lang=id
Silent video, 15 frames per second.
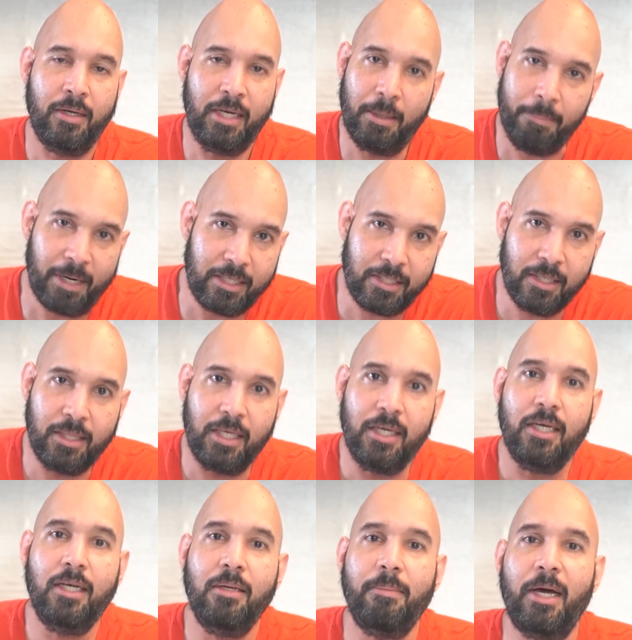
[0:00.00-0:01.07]
Dia pressing
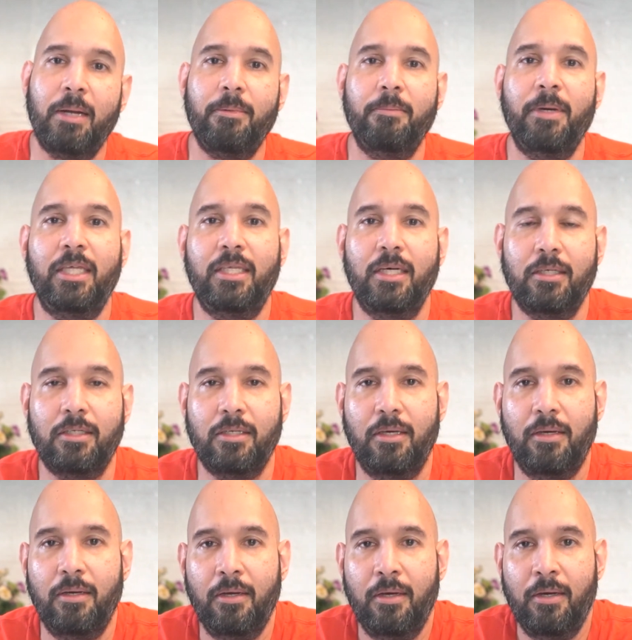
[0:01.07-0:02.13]
tinggi nih para pemain
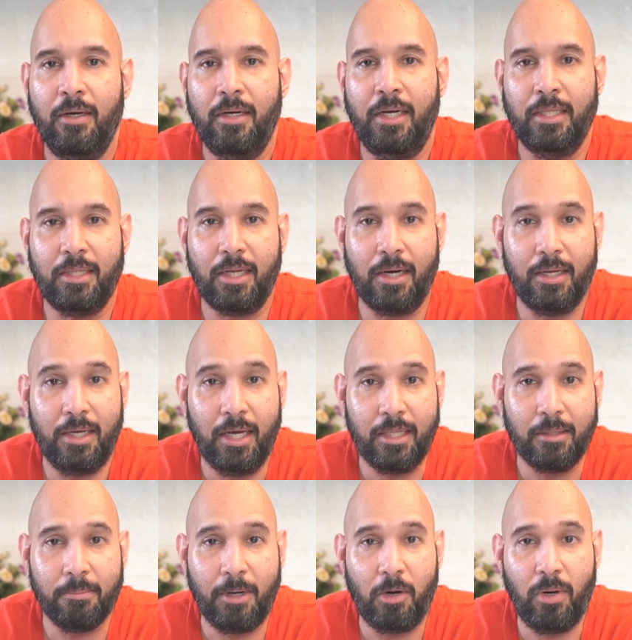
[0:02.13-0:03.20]
Chelsea. Dan
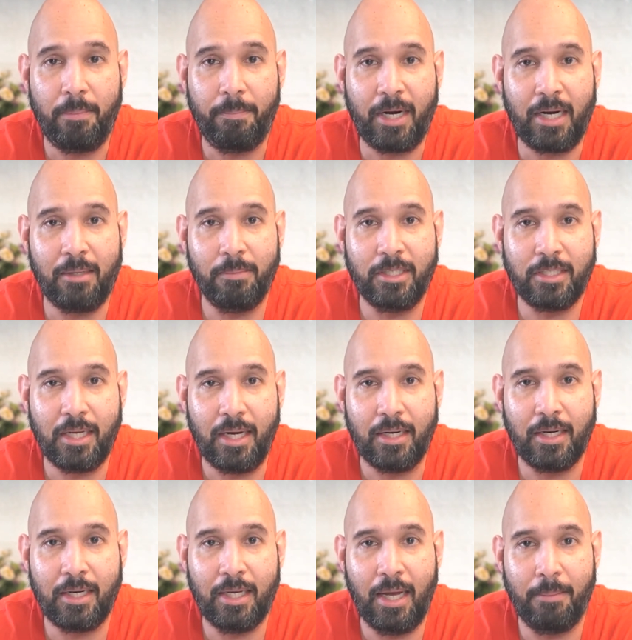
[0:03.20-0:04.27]
terlihat bahwa peran besar
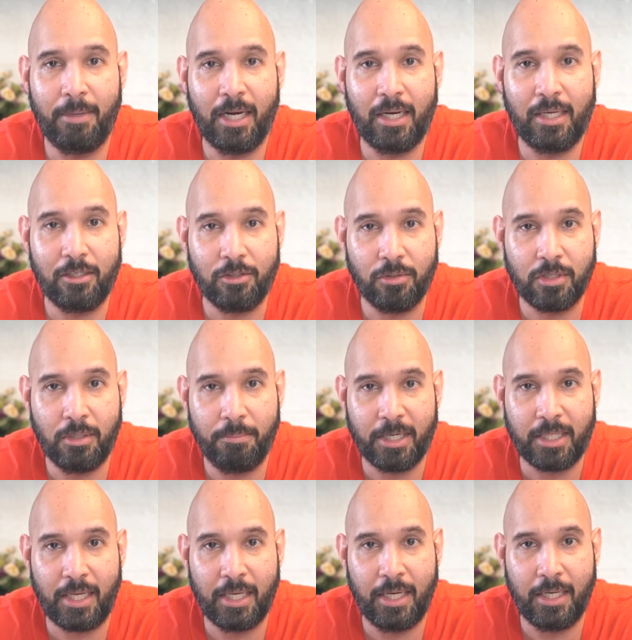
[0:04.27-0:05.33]
dari Gabriel Jesus di
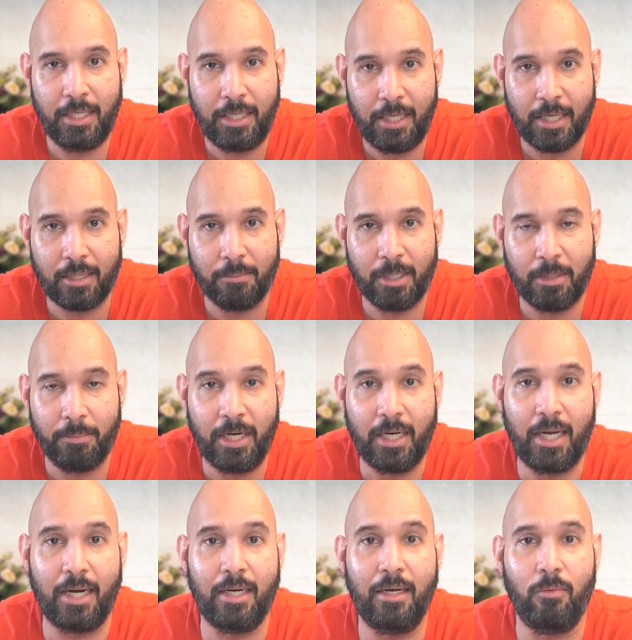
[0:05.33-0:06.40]
pertandingan ini ya teman-teman
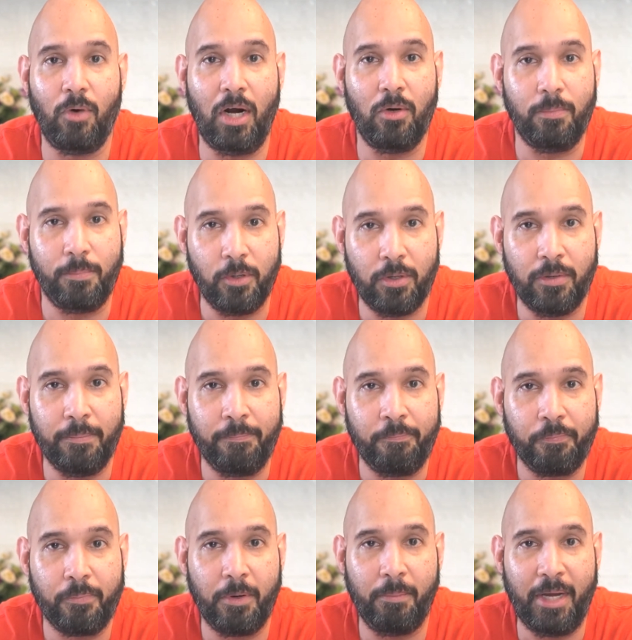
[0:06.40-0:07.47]
karena
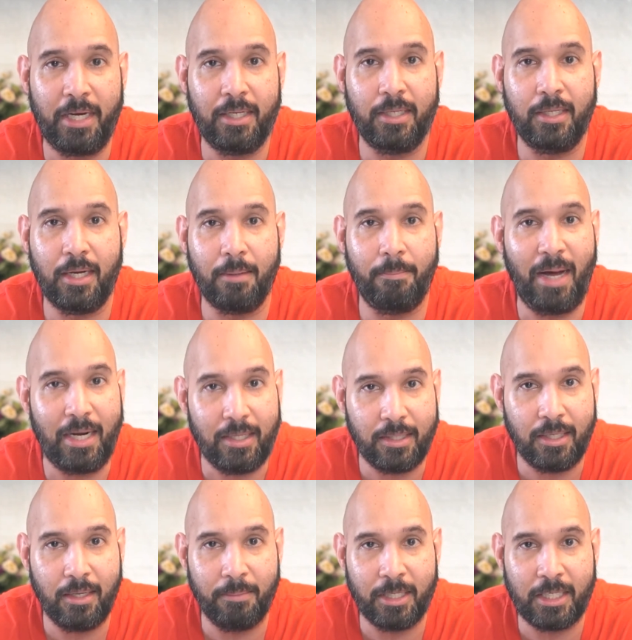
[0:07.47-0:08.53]
walaupun pemain ini kembali
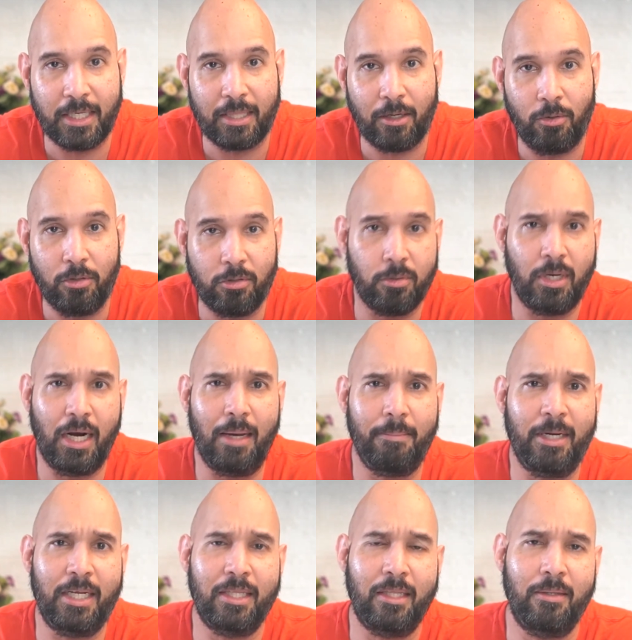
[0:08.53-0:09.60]
tidak mencetak gol sudah
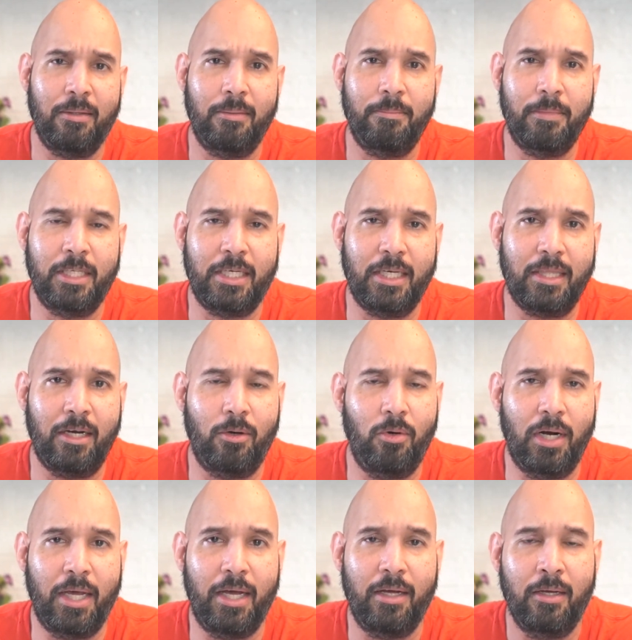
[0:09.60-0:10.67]
lama dia tidak mencetak
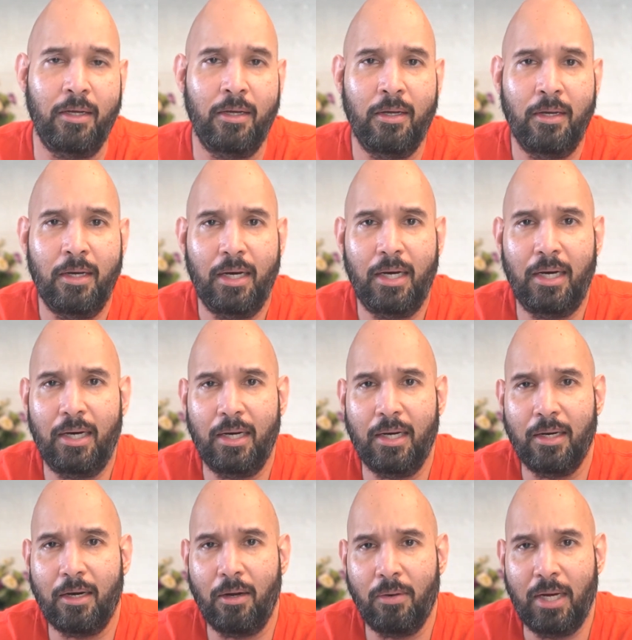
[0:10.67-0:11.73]
gol ya.
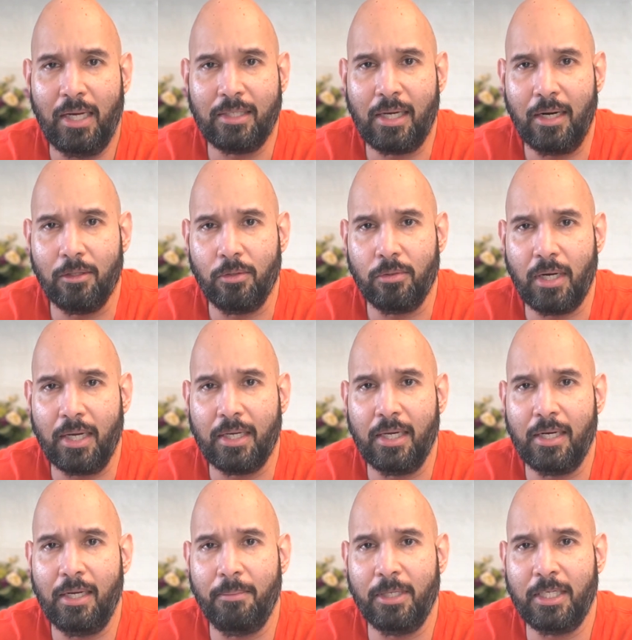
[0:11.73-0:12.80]
Uh, kalau nggak salah tuh
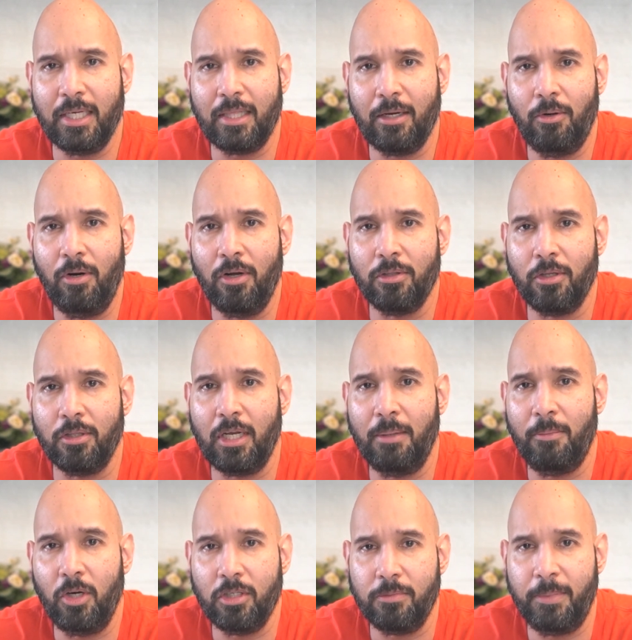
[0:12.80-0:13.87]
terakhir dia mencetak gol lawan
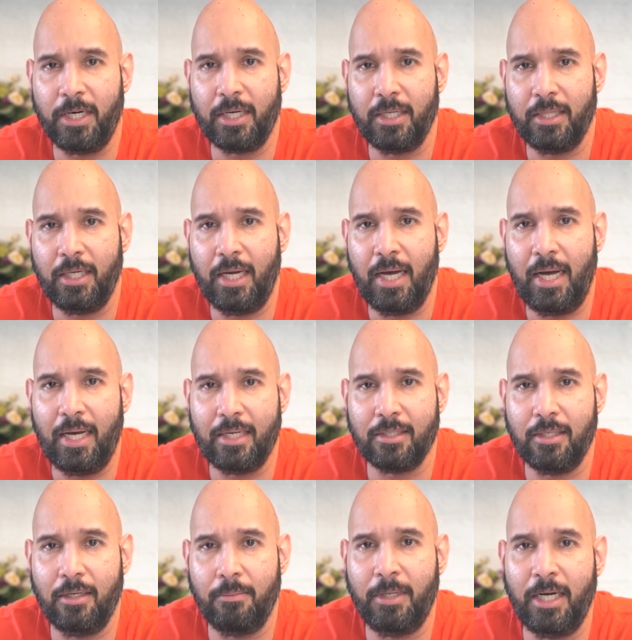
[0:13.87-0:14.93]
Tottenham Hotspur ketika
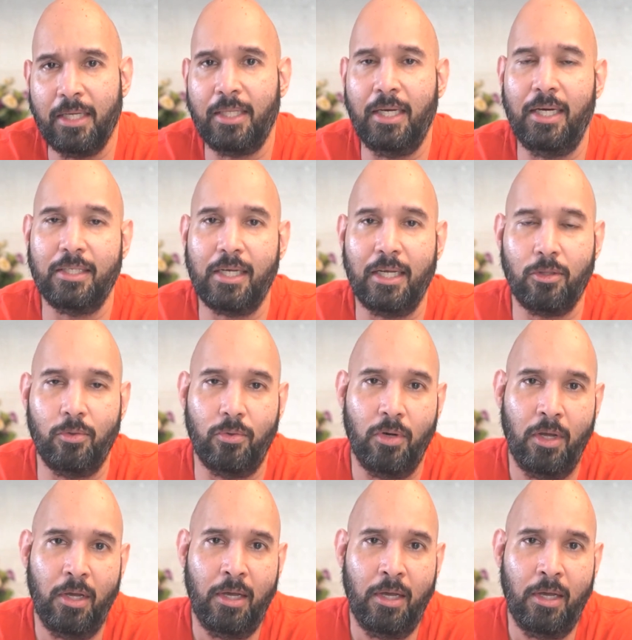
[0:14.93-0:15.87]
Arsenal menang 3-1.